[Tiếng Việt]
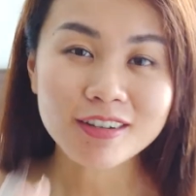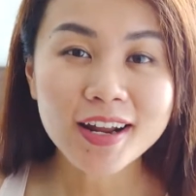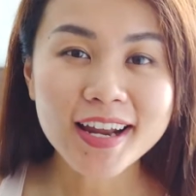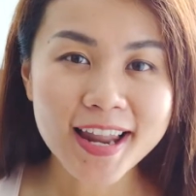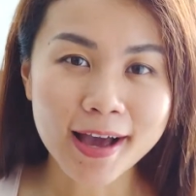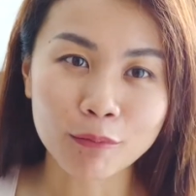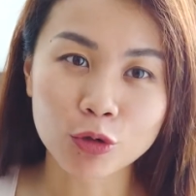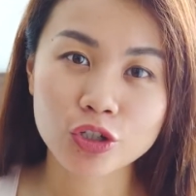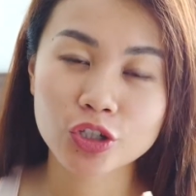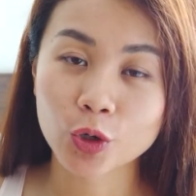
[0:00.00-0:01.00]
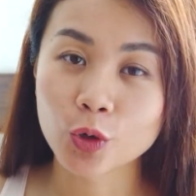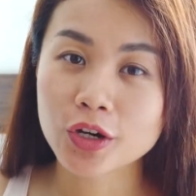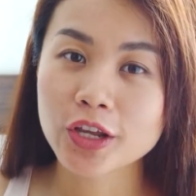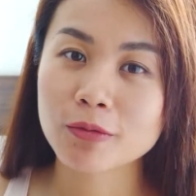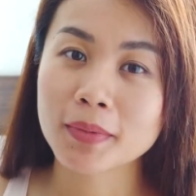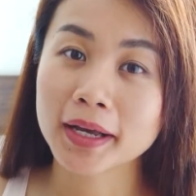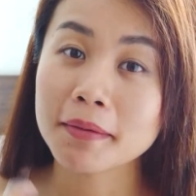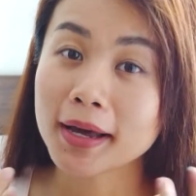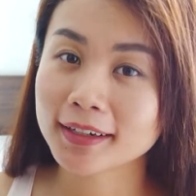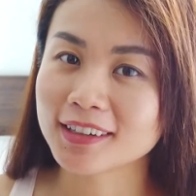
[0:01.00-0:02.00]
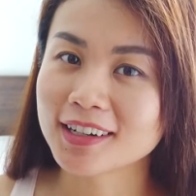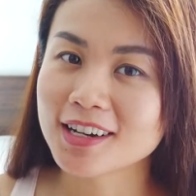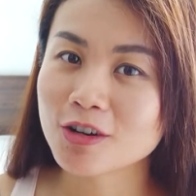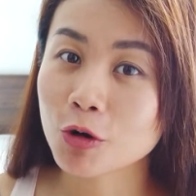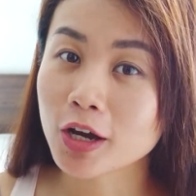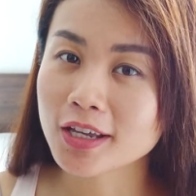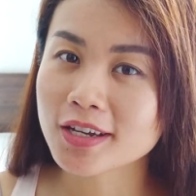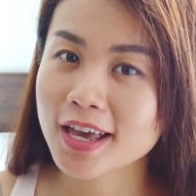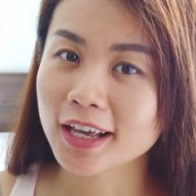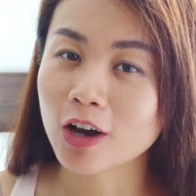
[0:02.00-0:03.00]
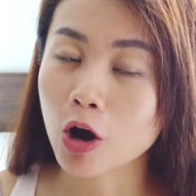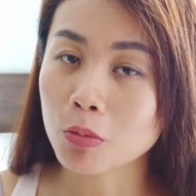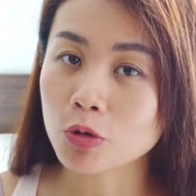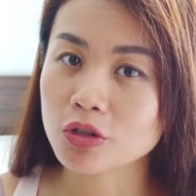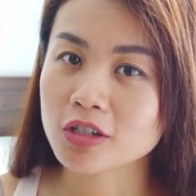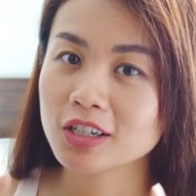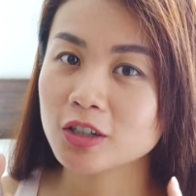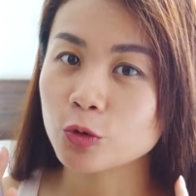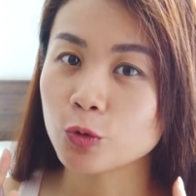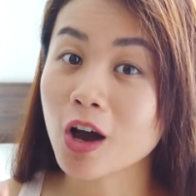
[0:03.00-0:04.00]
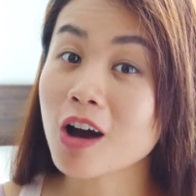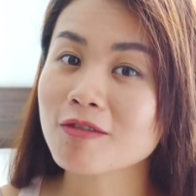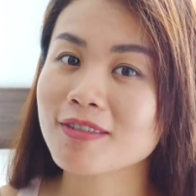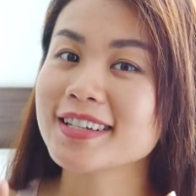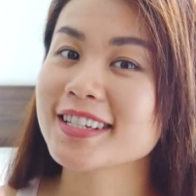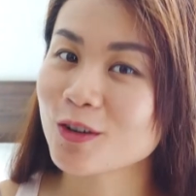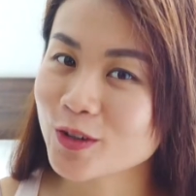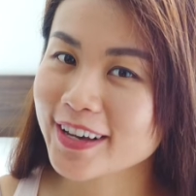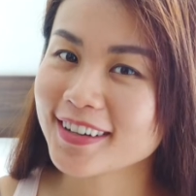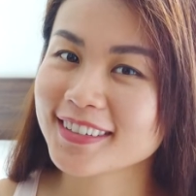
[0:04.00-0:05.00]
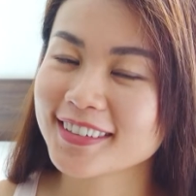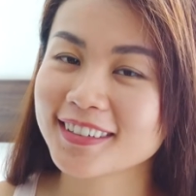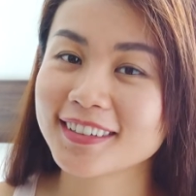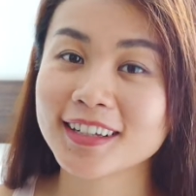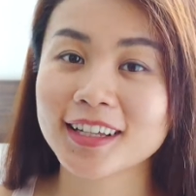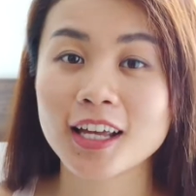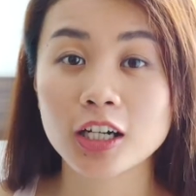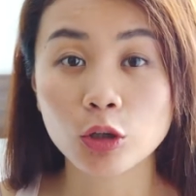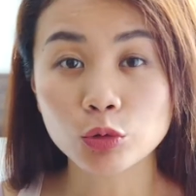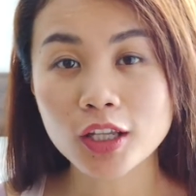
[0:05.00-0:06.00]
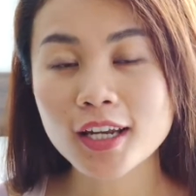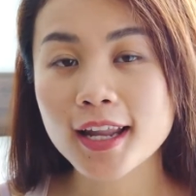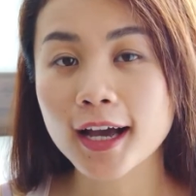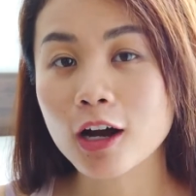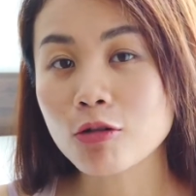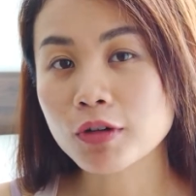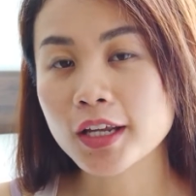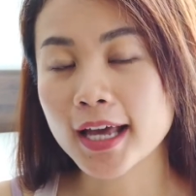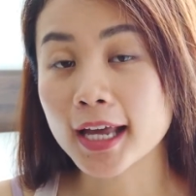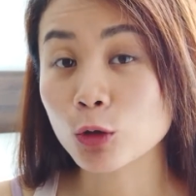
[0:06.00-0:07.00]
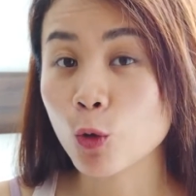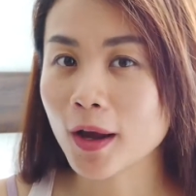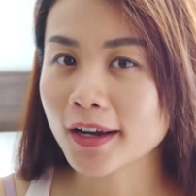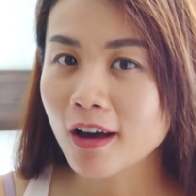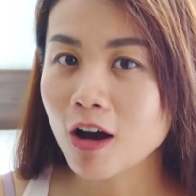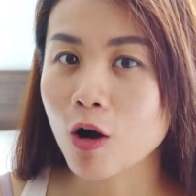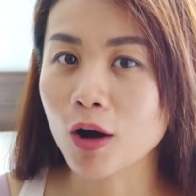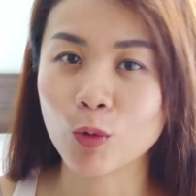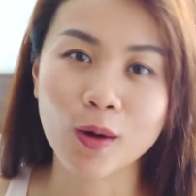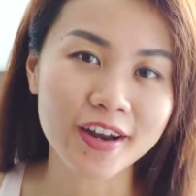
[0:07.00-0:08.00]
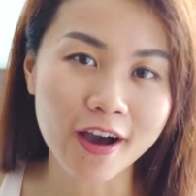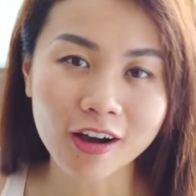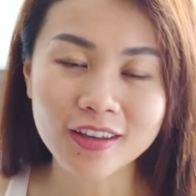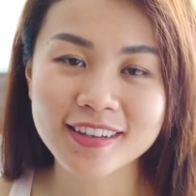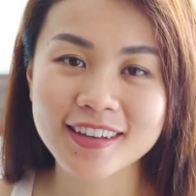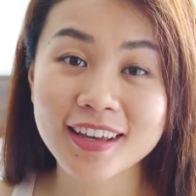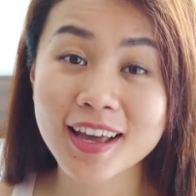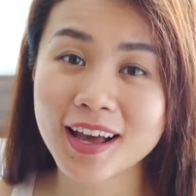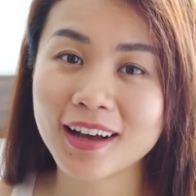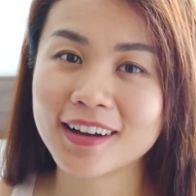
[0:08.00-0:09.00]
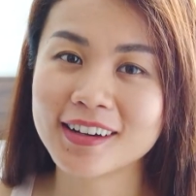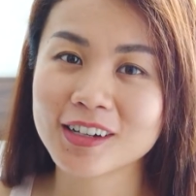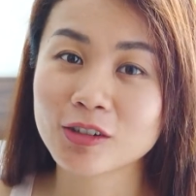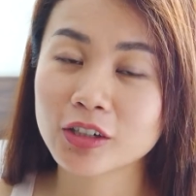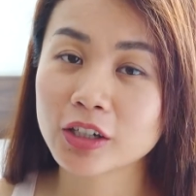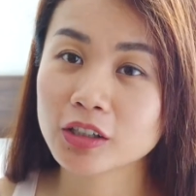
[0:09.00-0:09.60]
sau đây là một số điều mà các bạn cần lưu ý để có một giấc ngủ ngon và sâu nhé đầu tiên là không nên ăn quá no hoặc quá đói à,